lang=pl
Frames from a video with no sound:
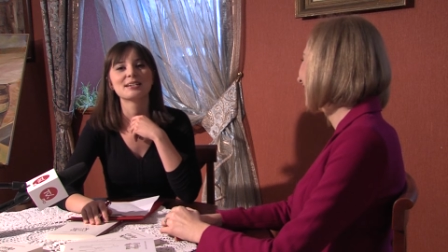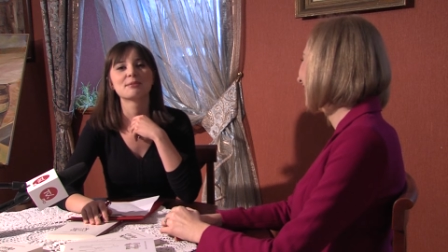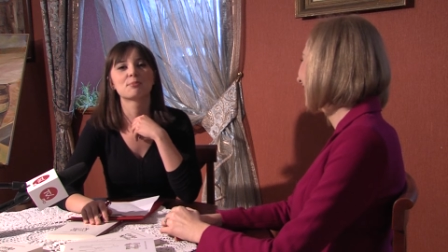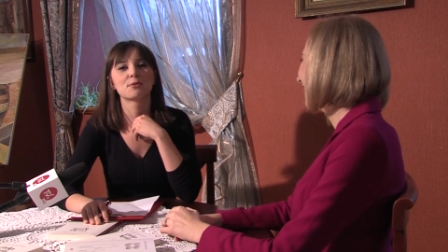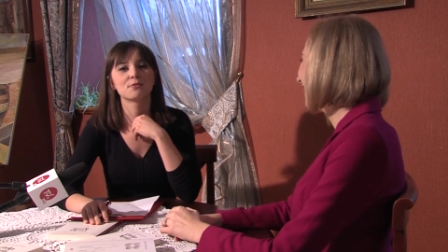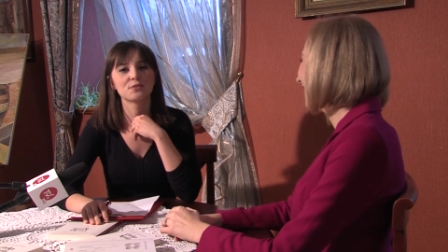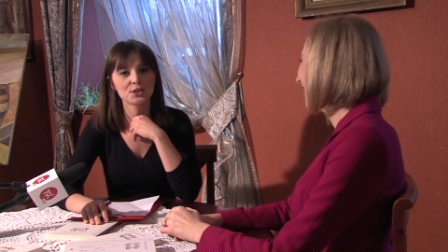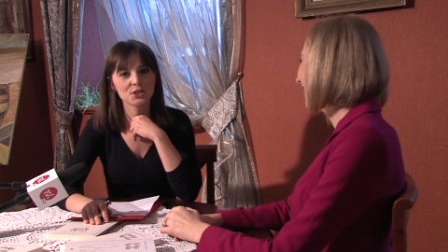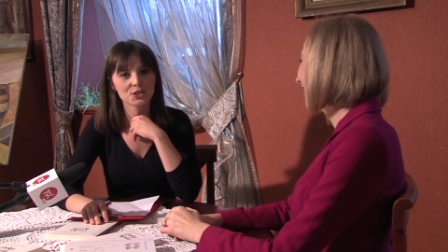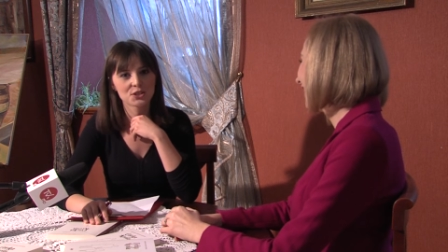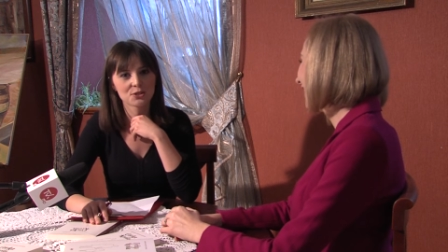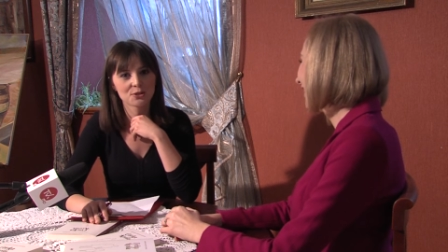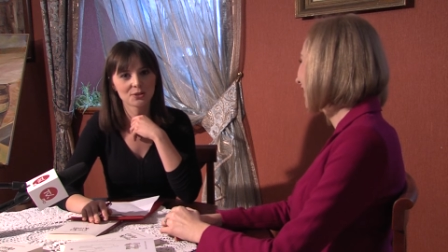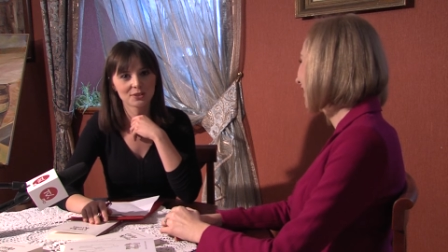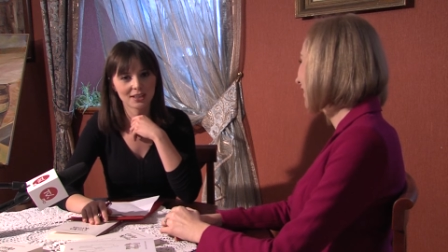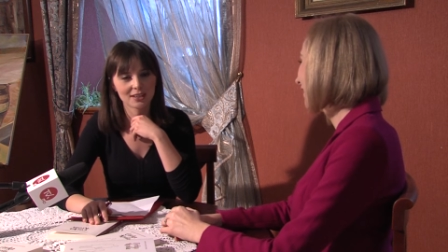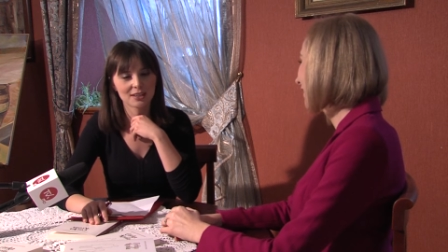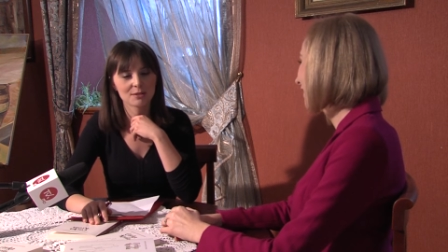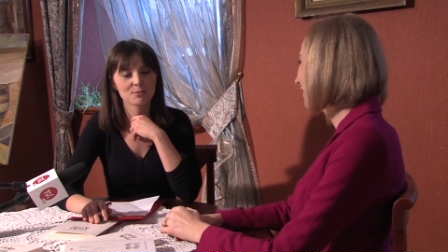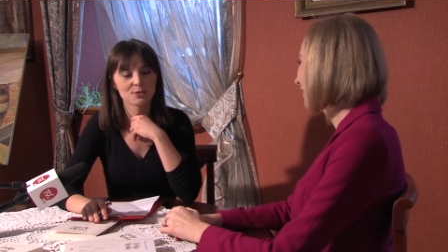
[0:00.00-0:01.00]
powieści o
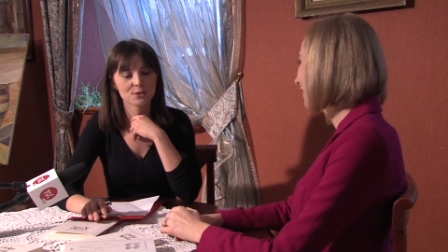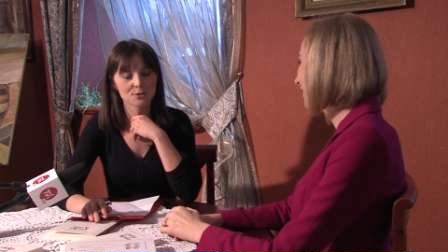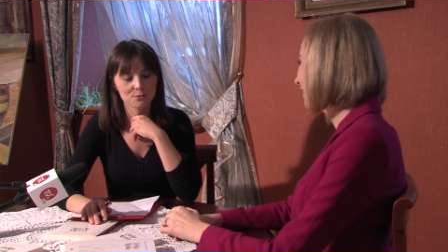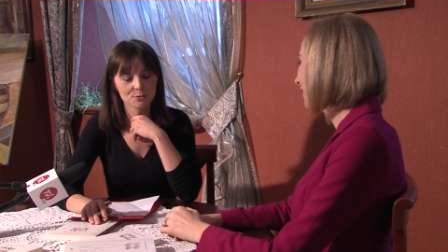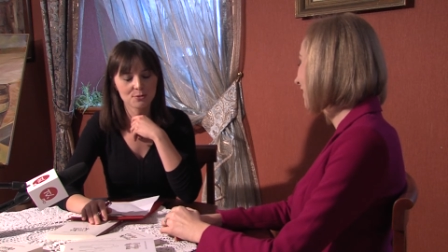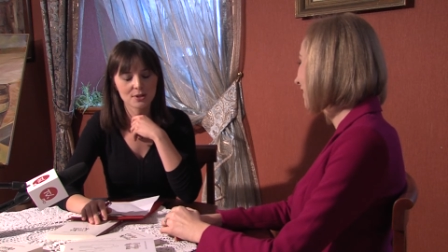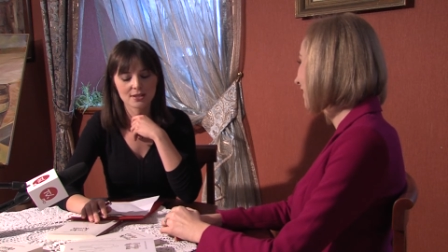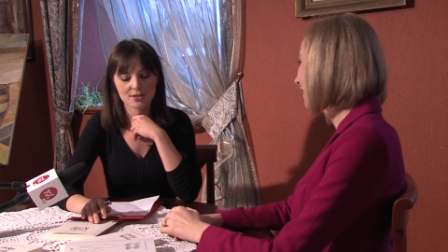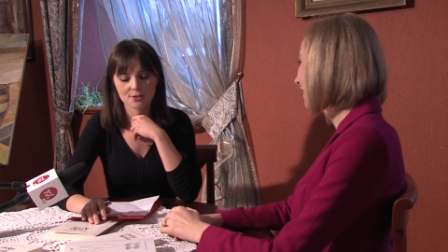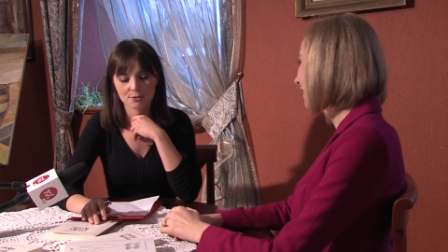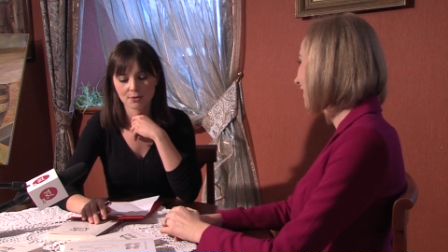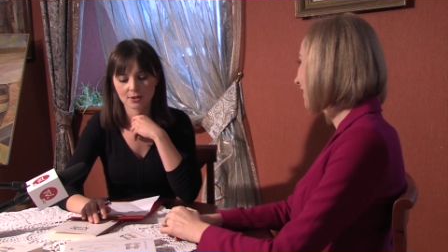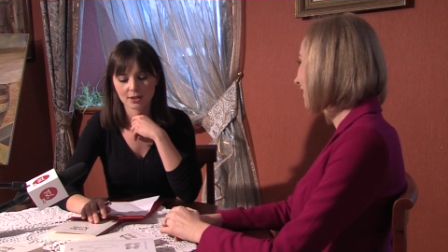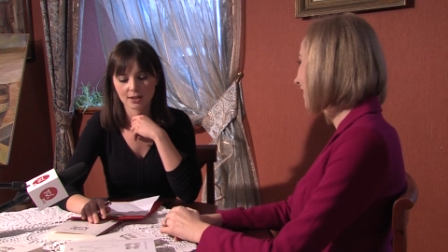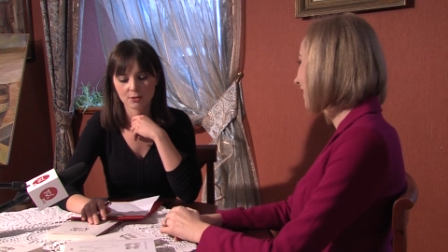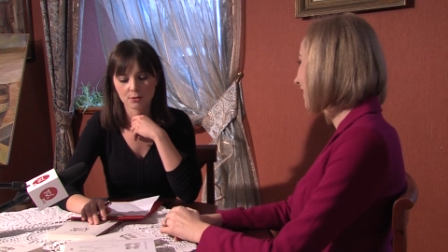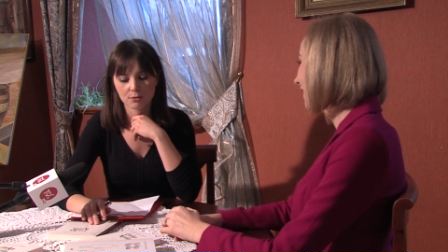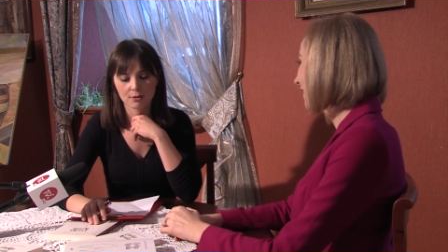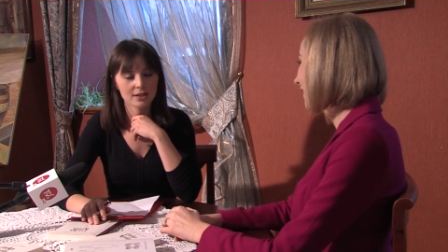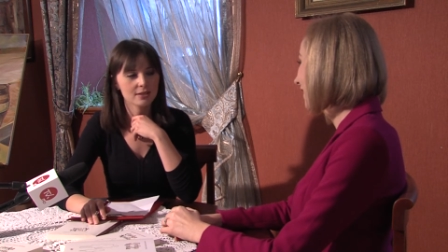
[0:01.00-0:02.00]
takim tytule Córka
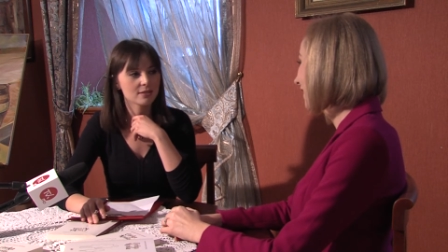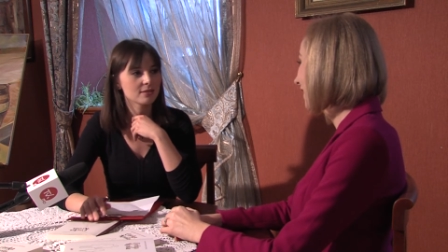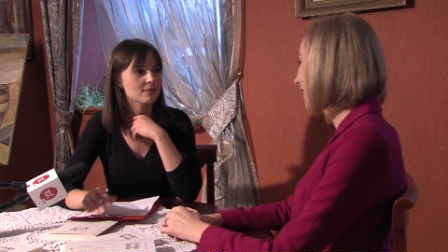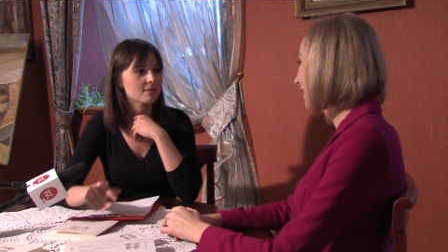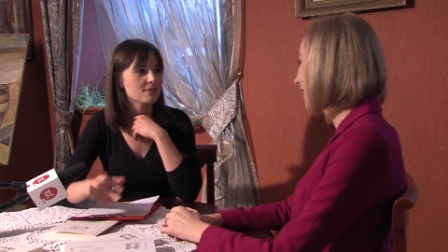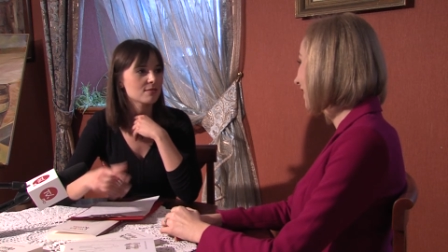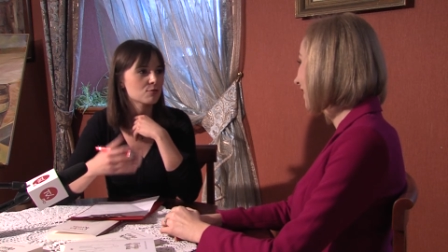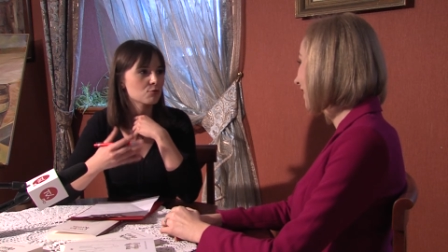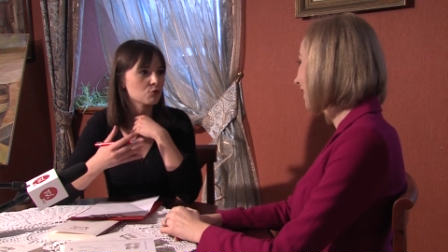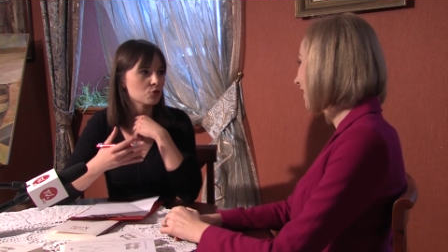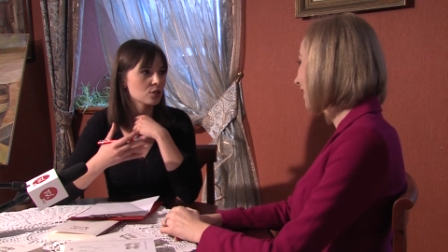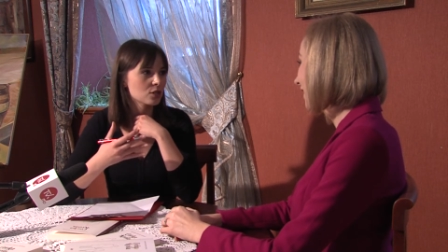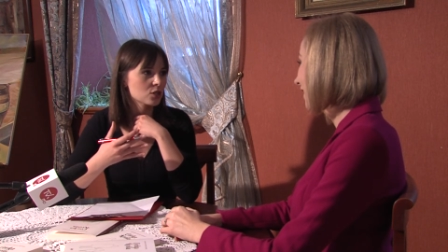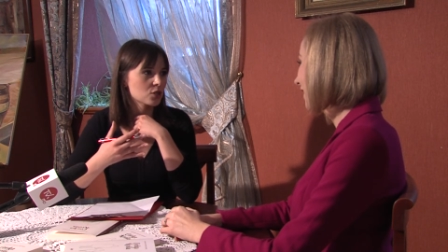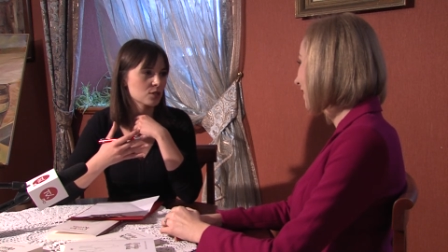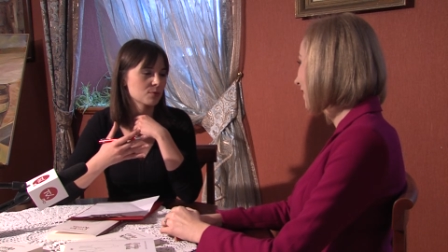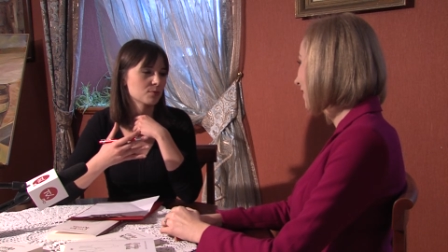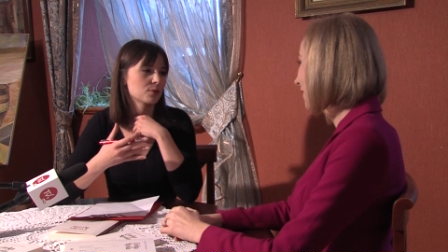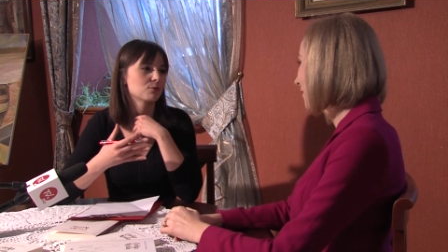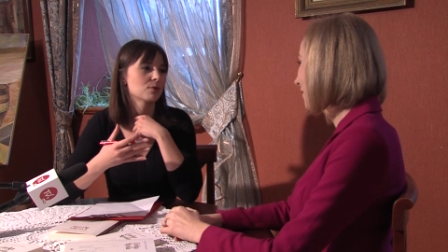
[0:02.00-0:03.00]
króla. I cóż
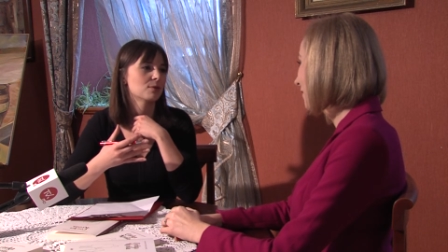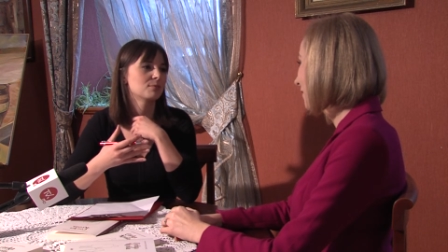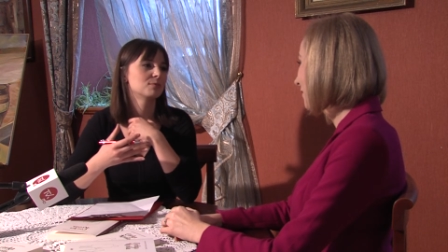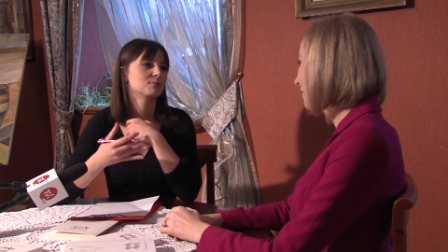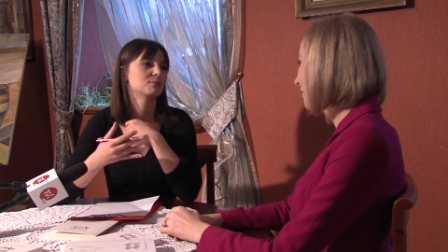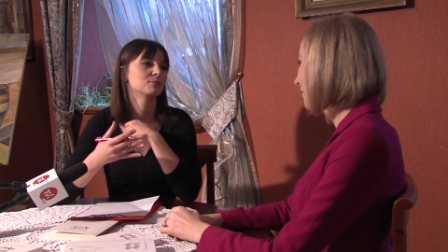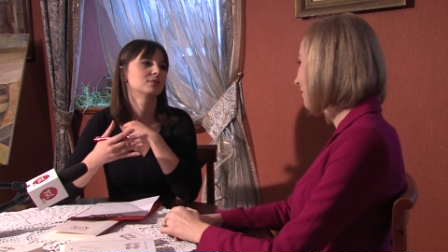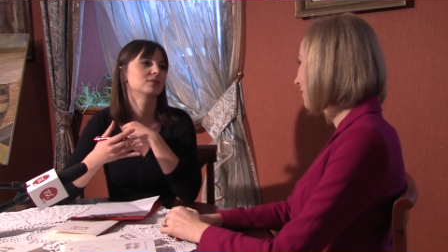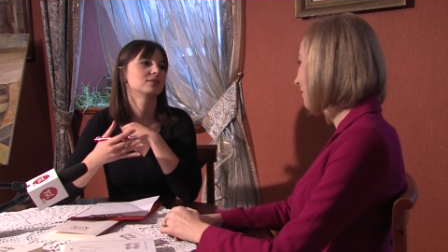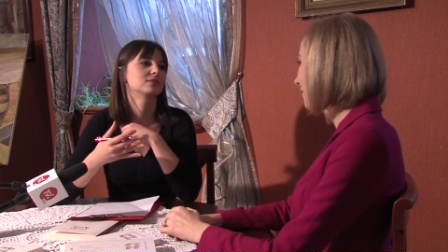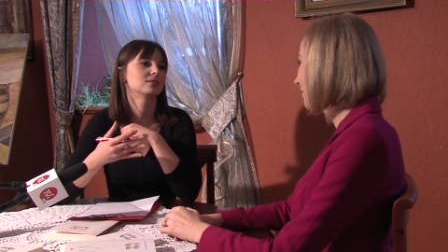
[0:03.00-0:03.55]
jeszcze mogłabym y,